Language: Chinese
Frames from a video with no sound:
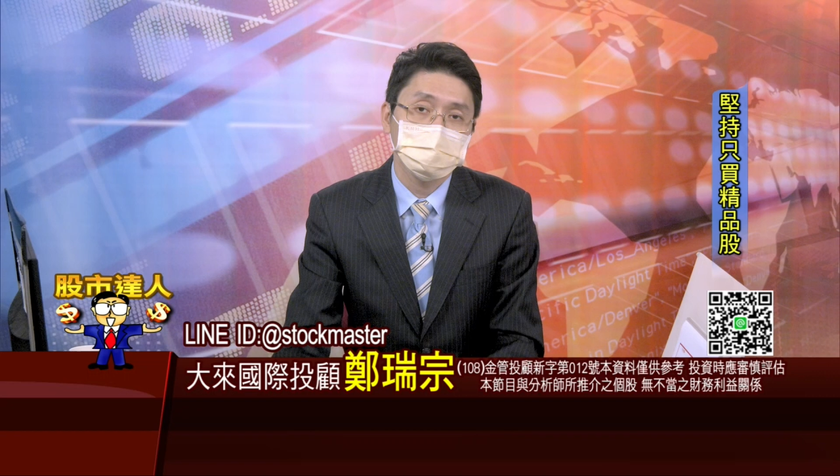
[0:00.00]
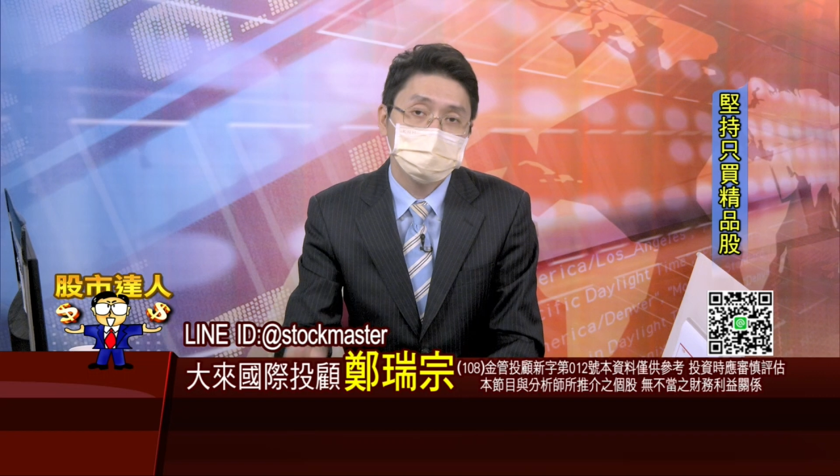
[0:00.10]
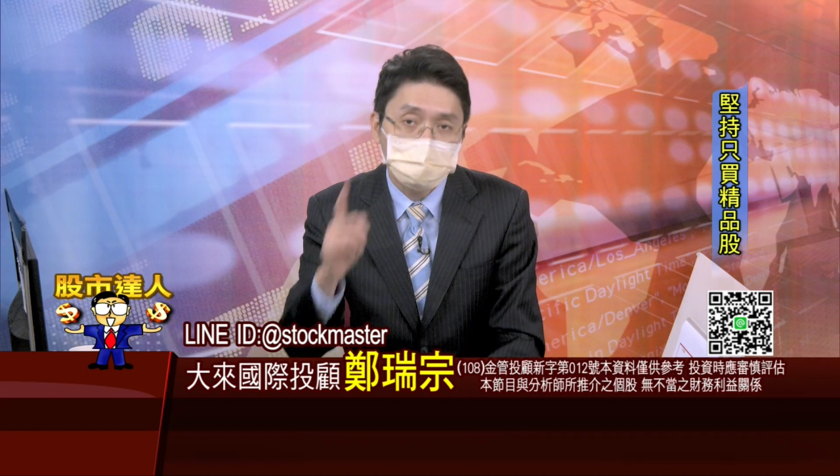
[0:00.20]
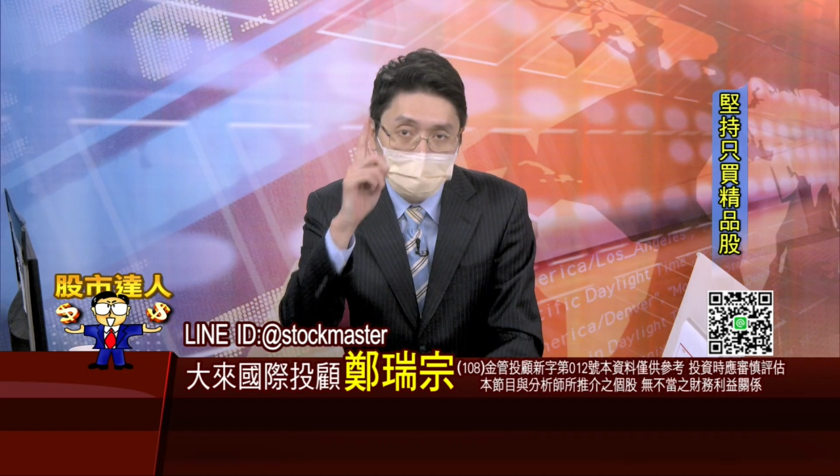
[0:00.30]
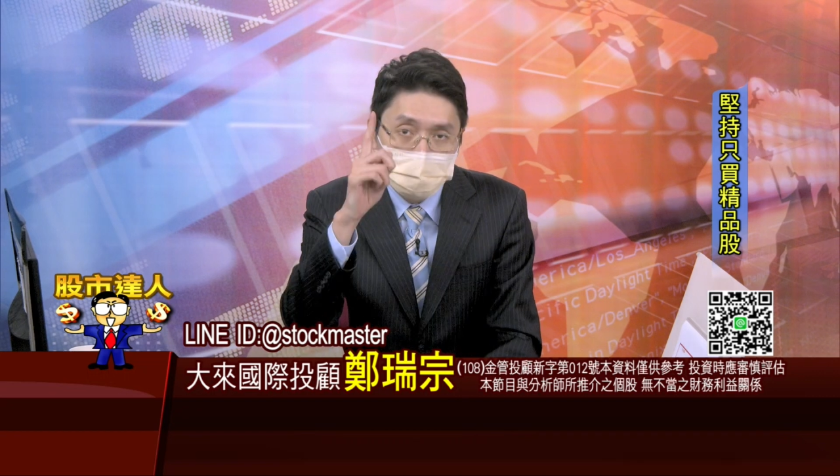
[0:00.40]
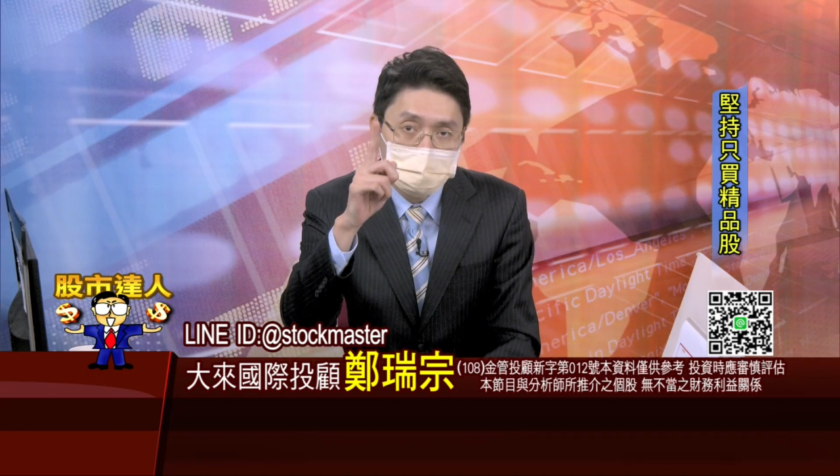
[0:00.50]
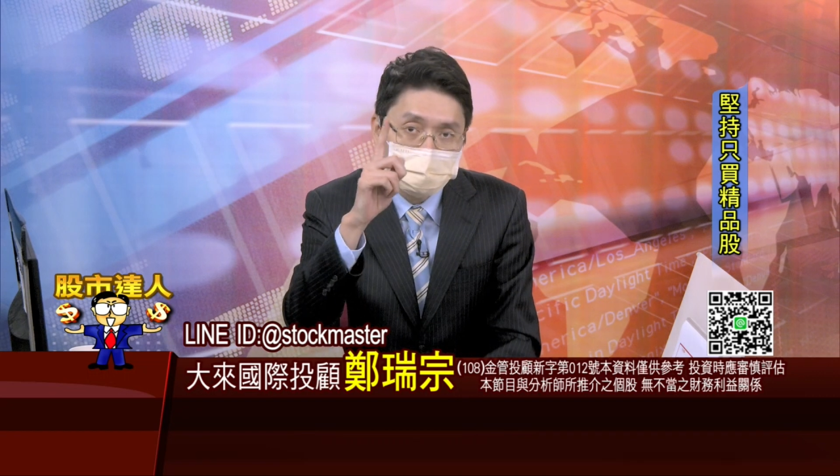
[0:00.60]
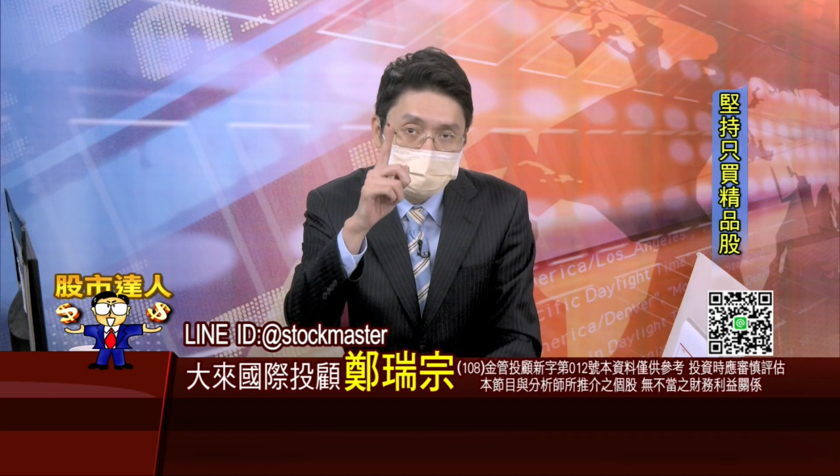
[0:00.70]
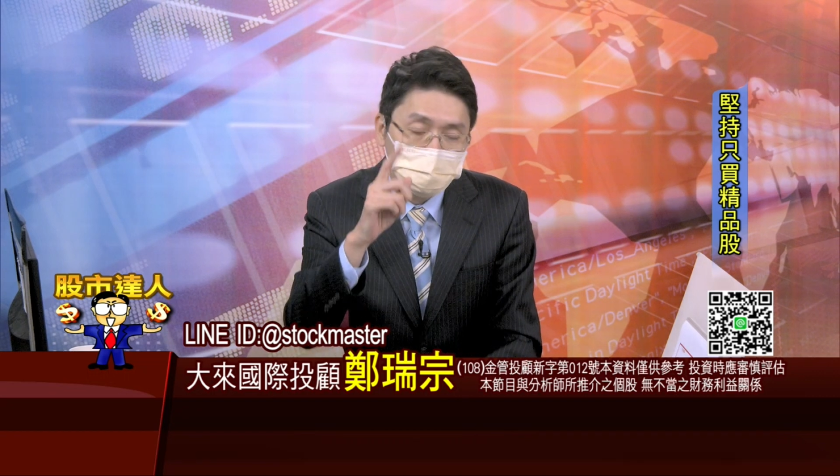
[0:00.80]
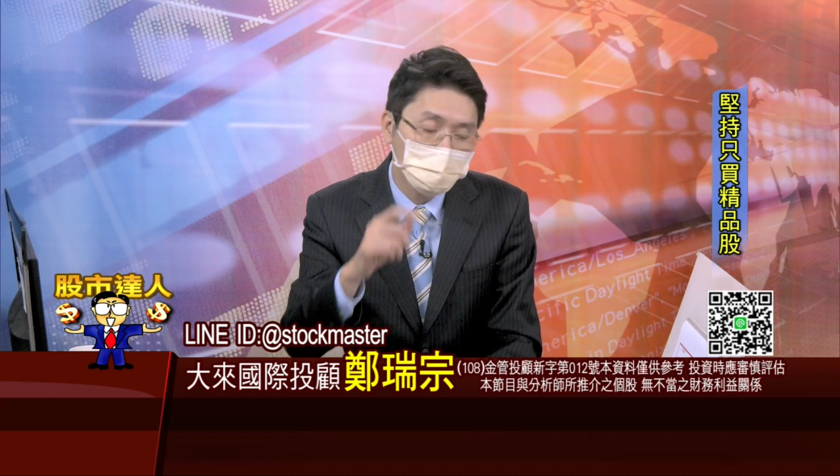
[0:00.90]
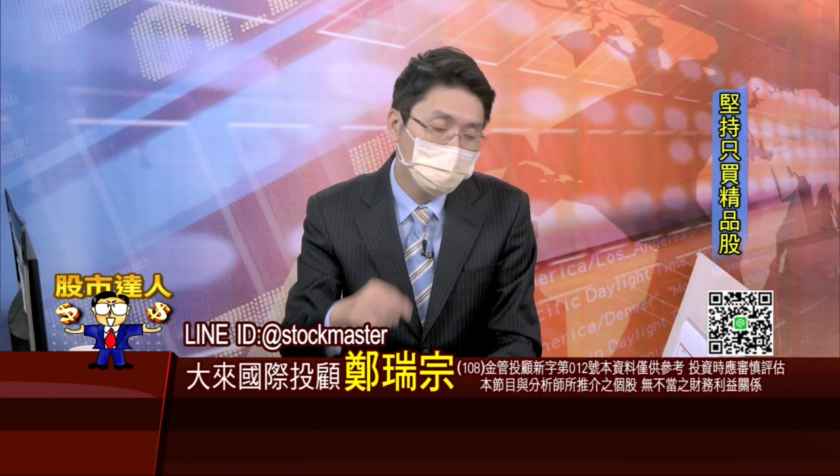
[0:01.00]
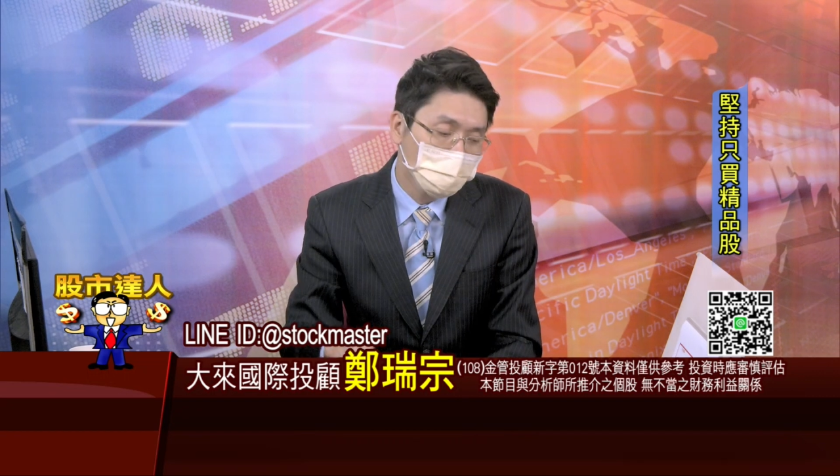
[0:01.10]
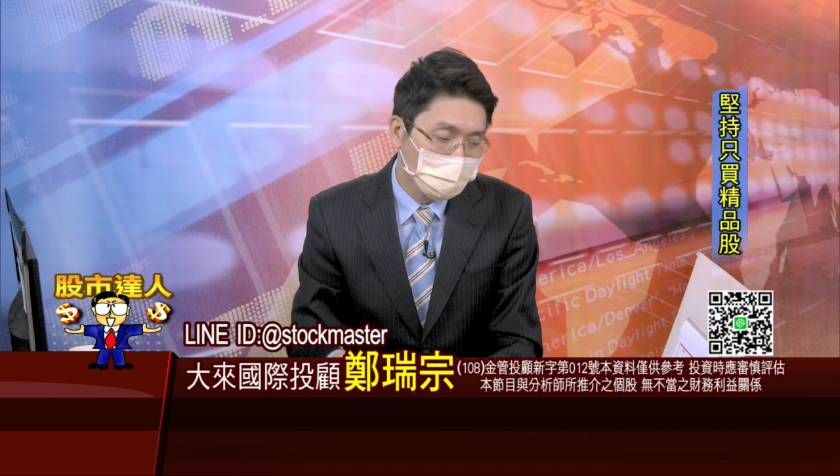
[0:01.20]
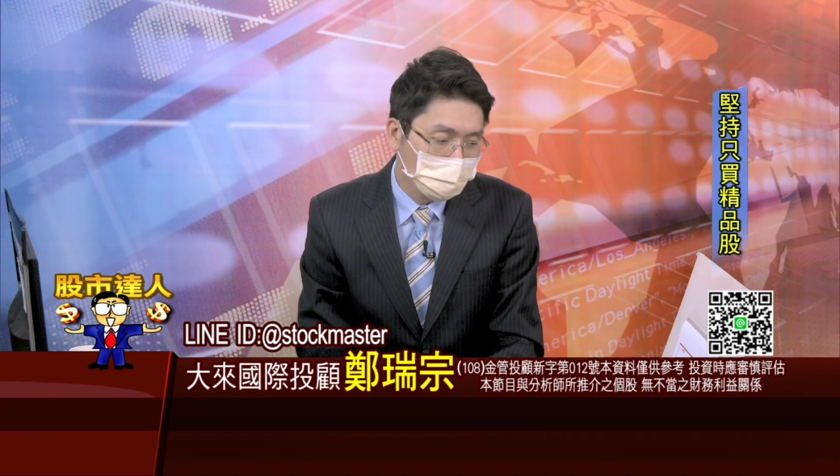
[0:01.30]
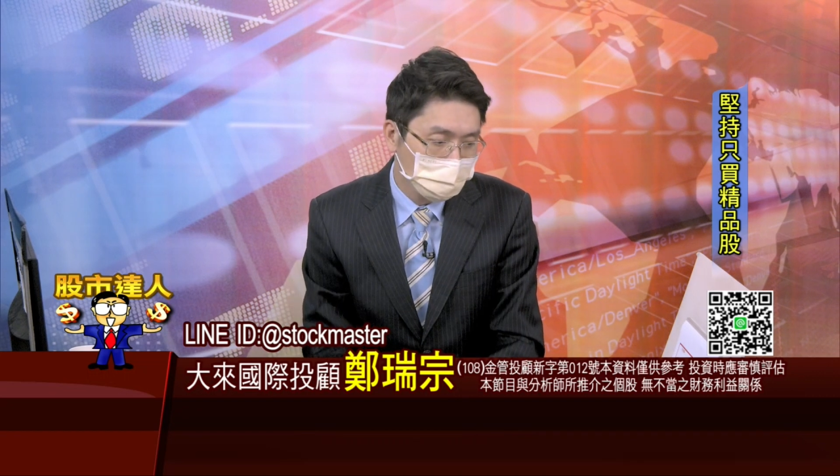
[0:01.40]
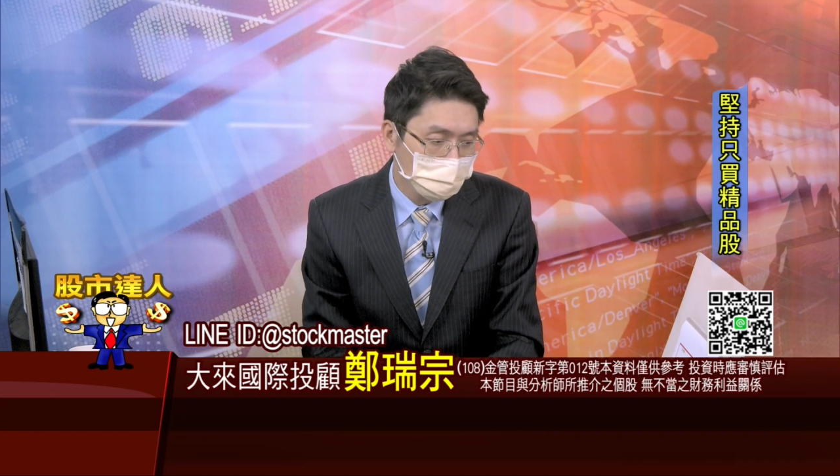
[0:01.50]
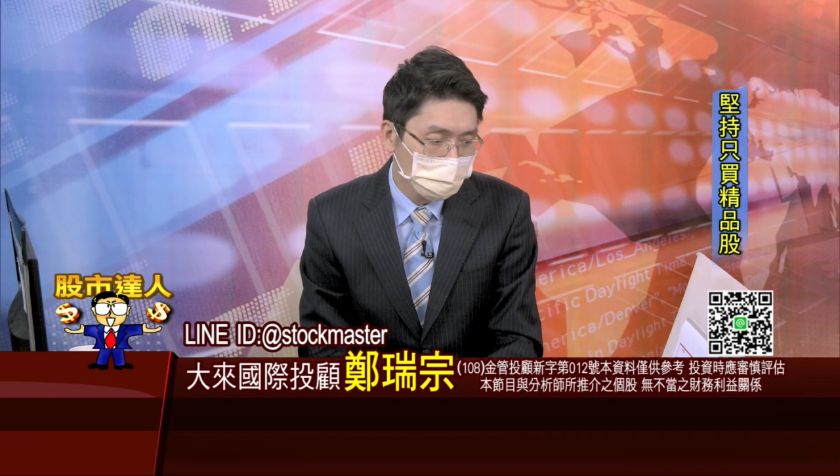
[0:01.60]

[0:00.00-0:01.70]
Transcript: 摆明了叫断货啊，